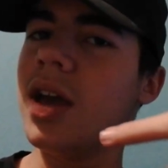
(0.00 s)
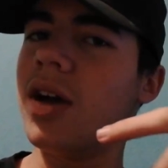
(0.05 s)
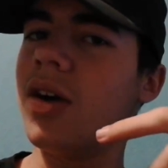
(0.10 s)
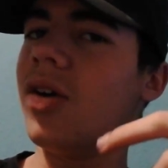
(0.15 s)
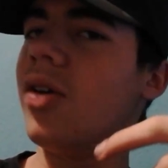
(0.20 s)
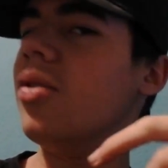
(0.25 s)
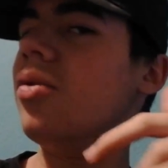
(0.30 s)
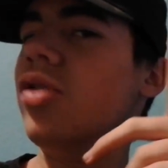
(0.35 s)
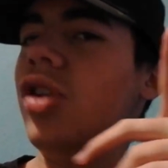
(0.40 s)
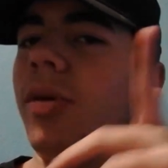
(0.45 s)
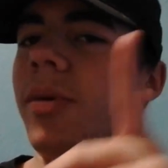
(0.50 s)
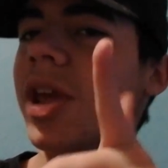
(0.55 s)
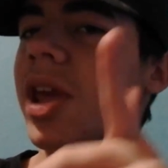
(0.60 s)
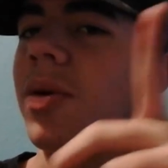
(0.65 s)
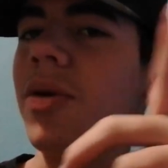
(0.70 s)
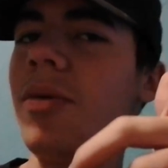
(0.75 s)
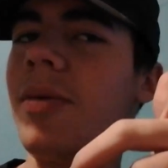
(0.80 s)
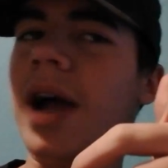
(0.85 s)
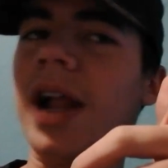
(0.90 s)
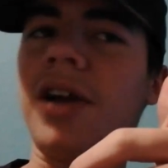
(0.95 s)
no me
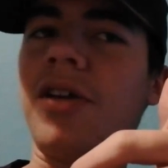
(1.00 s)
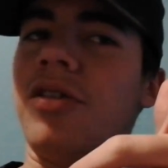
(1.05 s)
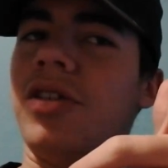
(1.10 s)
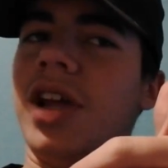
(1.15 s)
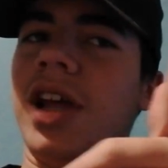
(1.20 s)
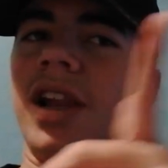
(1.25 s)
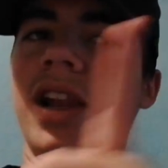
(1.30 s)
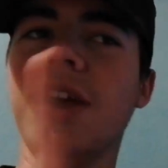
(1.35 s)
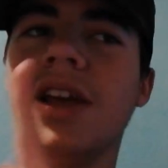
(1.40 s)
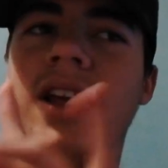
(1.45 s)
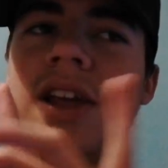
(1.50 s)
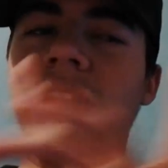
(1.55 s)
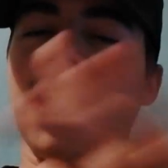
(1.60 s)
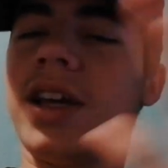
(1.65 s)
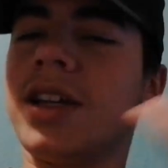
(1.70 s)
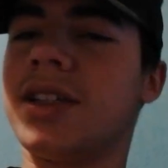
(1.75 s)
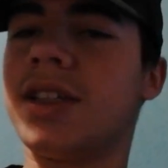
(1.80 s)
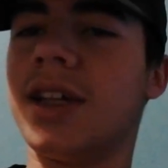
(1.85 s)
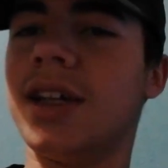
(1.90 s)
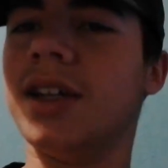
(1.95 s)
llevo mal con él y ya
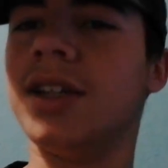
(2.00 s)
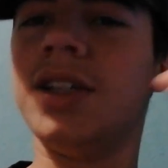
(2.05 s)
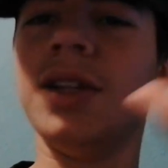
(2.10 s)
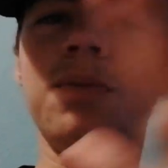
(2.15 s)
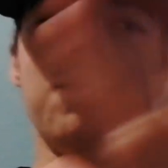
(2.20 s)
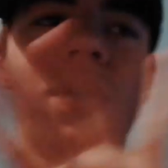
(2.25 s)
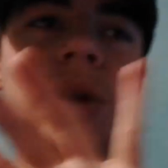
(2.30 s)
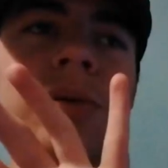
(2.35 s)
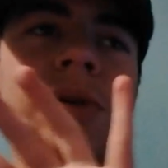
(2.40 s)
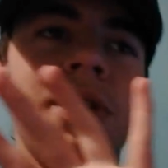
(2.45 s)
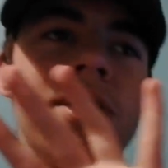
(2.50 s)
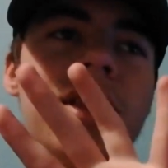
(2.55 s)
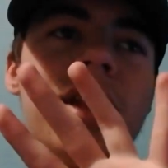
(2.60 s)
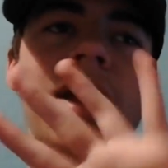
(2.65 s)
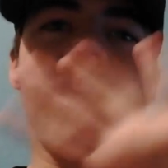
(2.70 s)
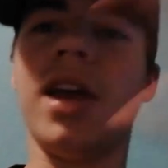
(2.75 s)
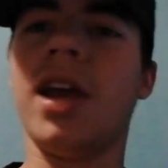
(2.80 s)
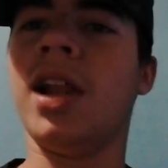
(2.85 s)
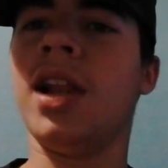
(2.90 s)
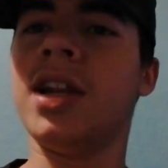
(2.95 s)
está.
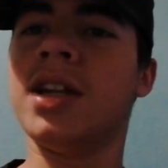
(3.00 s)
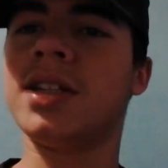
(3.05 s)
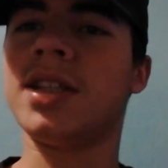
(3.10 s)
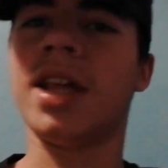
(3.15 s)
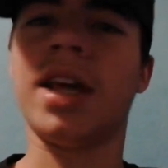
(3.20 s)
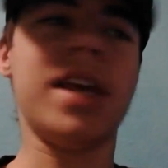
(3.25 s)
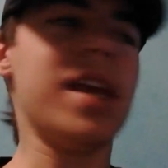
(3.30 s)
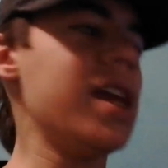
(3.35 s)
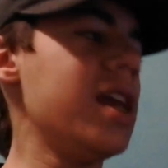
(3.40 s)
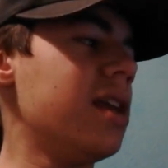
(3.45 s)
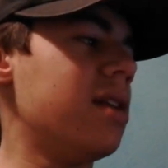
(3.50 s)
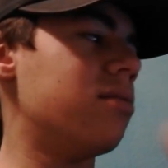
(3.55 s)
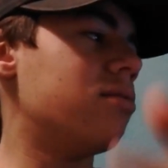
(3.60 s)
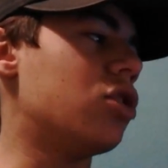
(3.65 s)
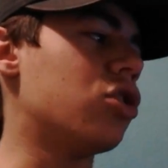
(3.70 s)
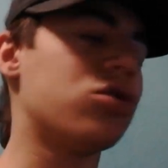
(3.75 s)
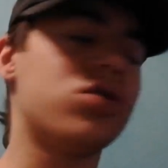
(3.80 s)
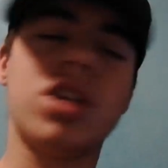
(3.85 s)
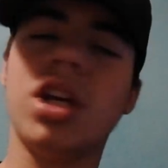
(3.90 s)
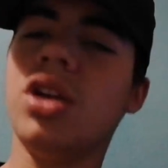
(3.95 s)
Simplemente él está ahí,
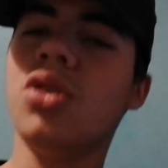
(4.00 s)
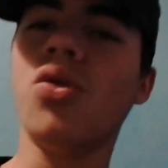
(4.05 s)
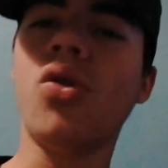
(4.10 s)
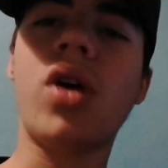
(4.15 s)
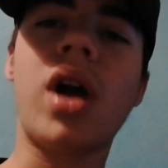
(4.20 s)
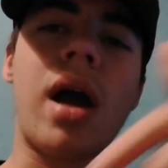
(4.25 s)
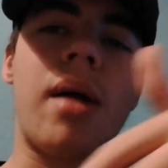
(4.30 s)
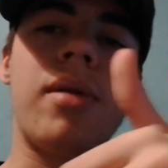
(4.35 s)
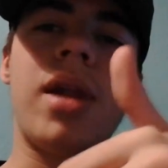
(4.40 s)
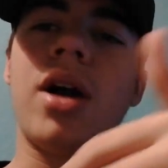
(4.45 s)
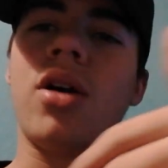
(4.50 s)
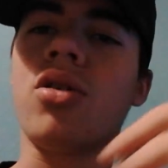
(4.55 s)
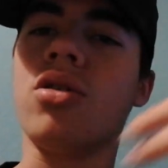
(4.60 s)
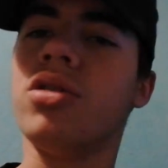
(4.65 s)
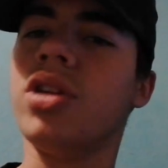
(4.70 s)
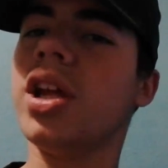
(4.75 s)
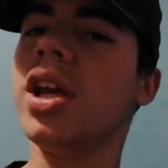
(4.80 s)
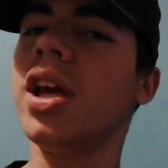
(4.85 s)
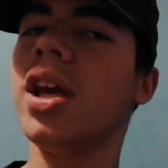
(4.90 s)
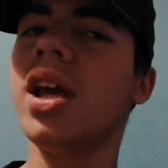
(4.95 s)
no sé, nunca he hablado
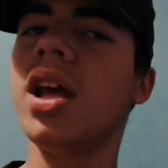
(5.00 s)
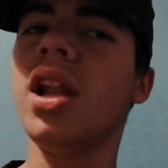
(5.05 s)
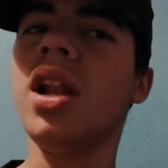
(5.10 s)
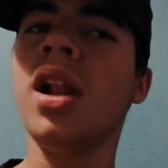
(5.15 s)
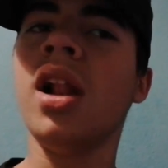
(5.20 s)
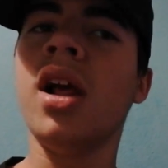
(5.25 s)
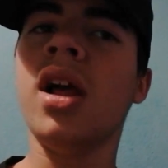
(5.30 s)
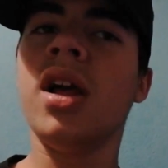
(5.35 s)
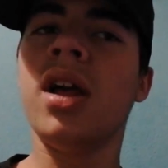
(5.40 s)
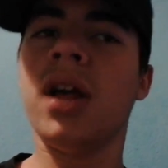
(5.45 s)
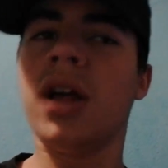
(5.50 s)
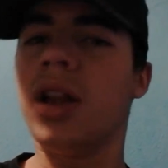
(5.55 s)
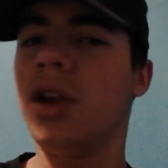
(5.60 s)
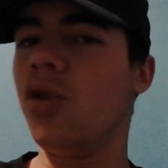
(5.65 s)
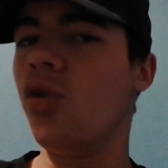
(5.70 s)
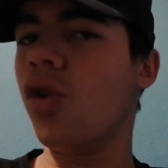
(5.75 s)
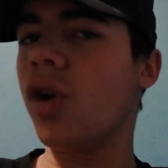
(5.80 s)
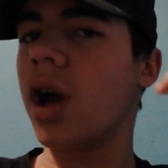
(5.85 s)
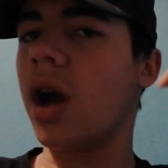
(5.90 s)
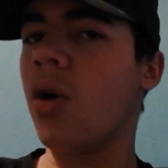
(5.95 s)
con él,
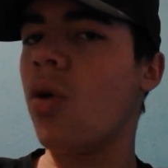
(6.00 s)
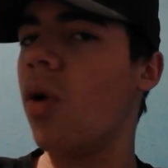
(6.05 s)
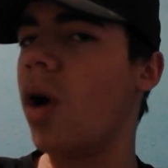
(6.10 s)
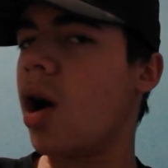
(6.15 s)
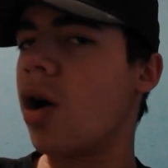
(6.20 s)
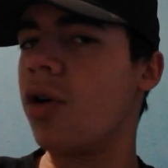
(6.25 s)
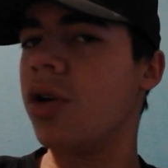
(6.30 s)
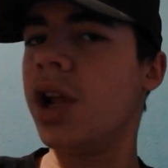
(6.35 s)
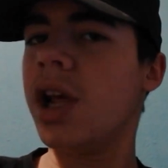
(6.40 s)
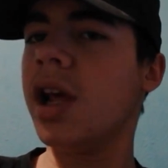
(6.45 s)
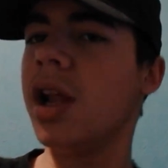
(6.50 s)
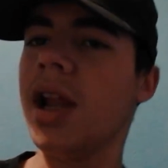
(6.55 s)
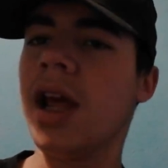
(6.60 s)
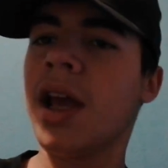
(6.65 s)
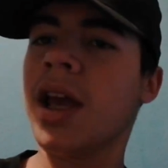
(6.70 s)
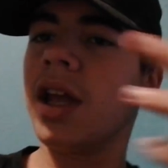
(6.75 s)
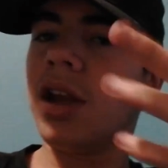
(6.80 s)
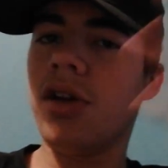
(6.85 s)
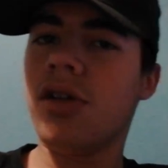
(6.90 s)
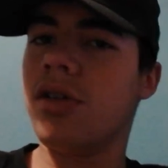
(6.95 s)
nunca he jugado con él. Es
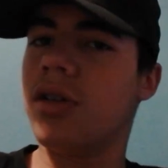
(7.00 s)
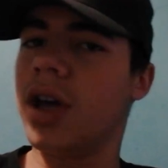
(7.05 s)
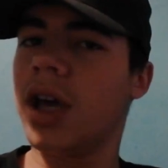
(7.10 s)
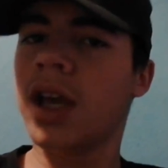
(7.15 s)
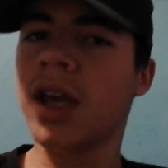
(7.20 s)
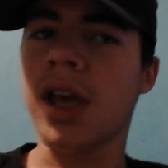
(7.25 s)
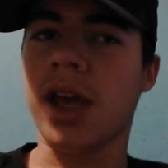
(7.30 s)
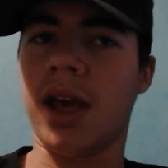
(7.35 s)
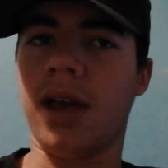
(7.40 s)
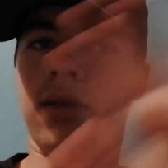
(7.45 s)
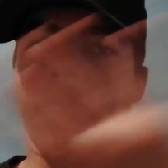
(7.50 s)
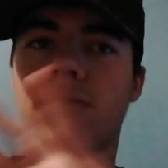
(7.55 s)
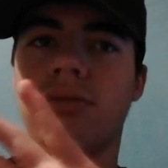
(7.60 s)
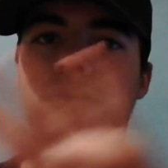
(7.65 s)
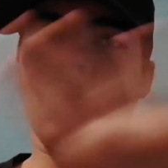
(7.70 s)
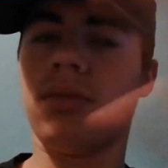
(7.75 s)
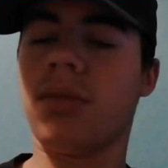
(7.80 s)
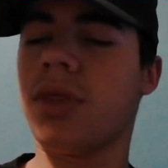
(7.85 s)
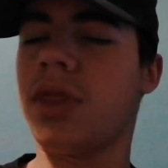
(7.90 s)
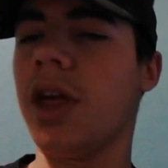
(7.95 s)
que no, es que
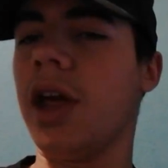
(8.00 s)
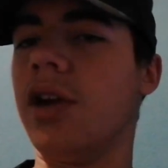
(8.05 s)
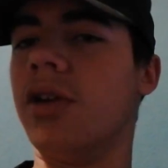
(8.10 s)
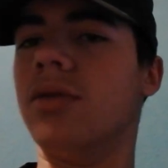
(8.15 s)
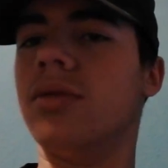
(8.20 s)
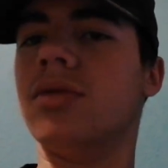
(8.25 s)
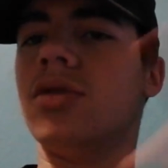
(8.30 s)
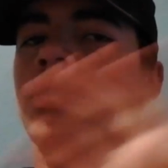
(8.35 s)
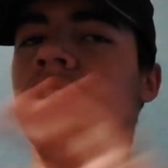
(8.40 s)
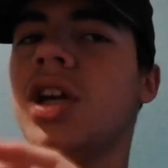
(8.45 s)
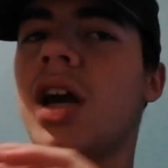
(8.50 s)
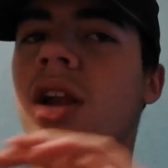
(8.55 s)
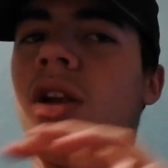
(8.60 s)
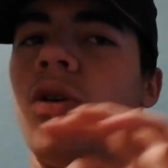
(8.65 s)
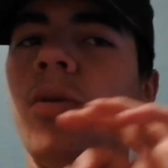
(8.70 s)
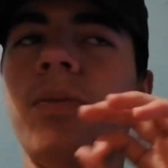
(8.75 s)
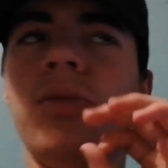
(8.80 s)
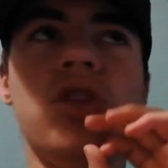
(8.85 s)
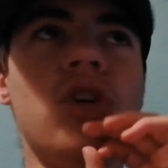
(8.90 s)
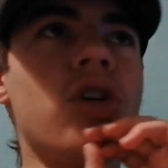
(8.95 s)
cero. O sea,
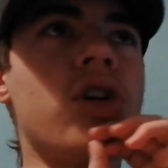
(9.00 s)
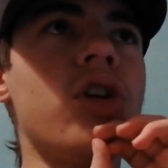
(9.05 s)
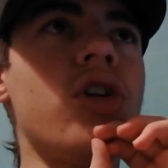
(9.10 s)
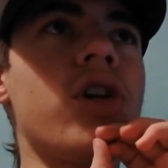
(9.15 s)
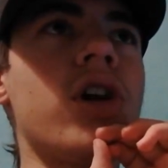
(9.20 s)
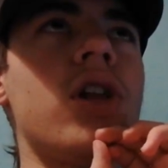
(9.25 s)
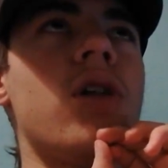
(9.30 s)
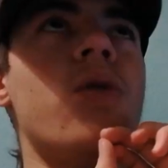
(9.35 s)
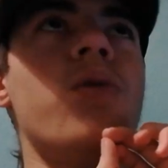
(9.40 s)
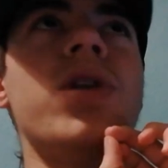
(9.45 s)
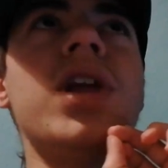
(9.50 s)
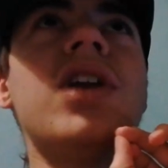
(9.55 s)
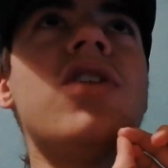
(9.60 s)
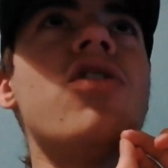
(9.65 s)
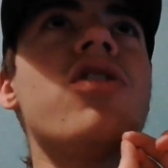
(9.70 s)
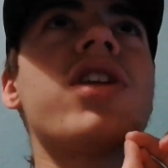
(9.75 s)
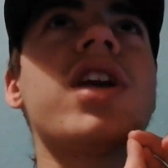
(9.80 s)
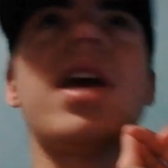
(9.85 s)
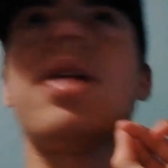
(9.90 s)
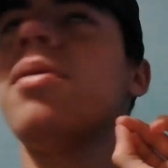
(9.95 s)
yo creo que lo
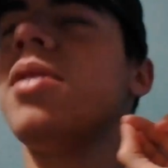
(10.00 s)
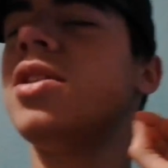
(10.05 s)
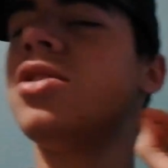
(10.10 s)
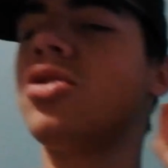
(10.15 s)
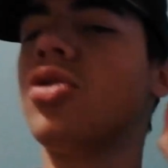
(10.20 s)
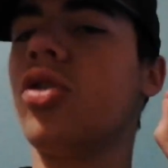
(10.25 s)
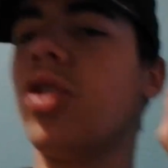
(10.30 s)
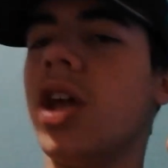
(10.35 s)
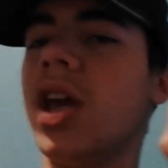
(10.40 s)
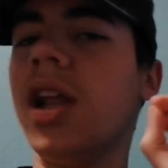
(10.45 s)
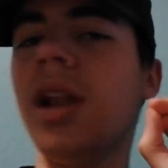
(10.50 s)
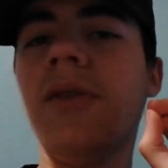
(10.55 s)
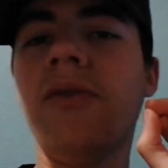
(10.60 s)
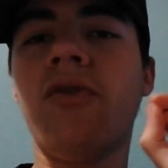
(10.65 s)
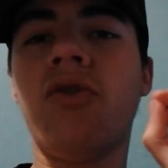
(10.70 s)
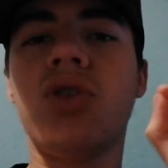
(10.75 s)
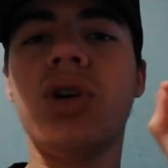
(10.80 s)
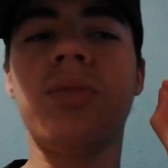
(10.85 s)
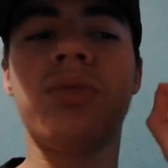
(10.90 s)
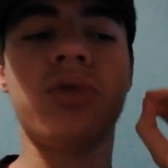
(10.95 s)
único que he visto de él
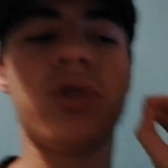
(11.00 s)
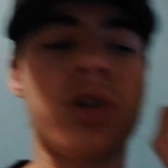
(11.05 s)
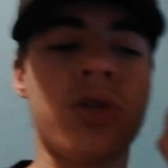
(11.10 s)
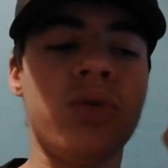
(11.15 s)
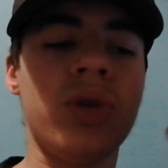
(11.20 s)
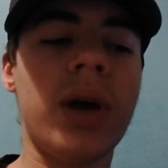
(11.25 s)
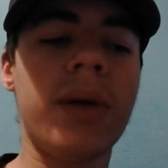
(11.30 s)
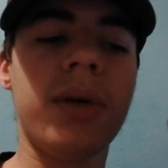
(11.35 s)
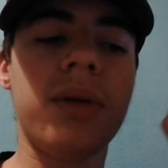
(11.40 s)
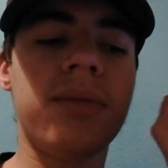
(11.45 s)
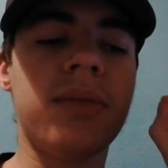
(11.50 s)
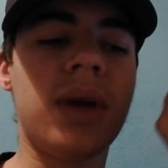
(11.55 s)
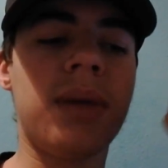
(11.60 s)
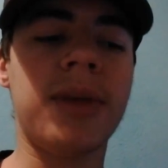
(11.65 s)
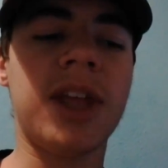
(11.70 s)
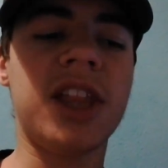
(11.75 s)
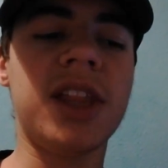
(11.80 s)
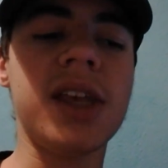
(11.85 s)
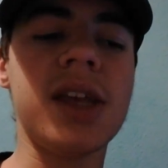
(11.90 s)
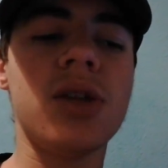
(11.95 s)
fue porque una vez me
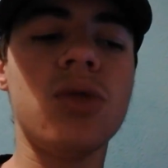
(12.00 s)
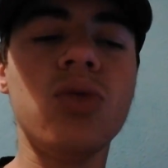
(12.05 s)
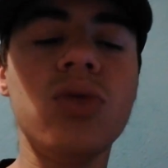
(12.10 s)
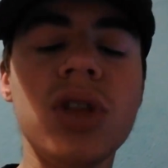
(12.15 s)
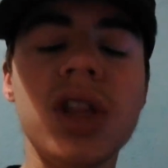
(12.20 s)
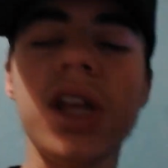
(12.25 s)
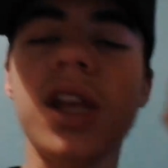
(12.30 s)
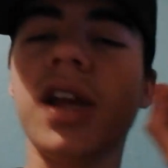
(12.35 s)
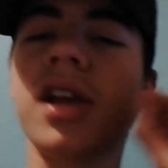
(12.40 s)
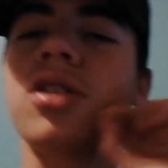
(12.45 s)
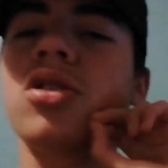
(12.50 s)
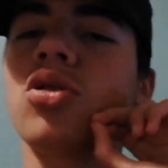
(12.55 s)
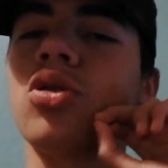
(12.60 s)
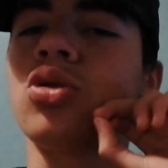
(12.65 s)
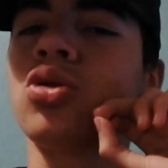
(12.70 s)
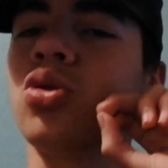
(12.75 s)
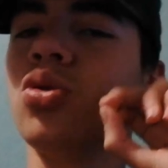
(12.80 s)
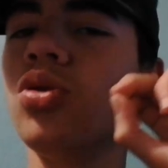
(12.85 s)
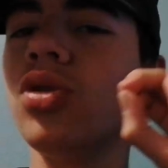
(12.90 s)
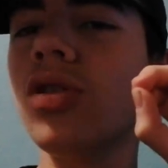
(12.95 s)
metí en un directo
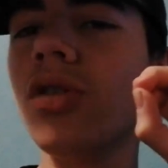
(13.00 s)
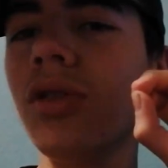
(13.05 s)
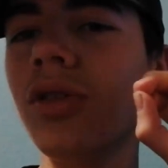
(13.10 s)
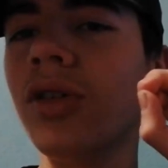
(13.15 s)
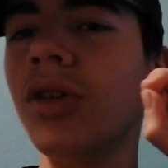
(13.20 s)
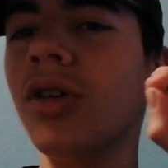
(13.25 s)
suyo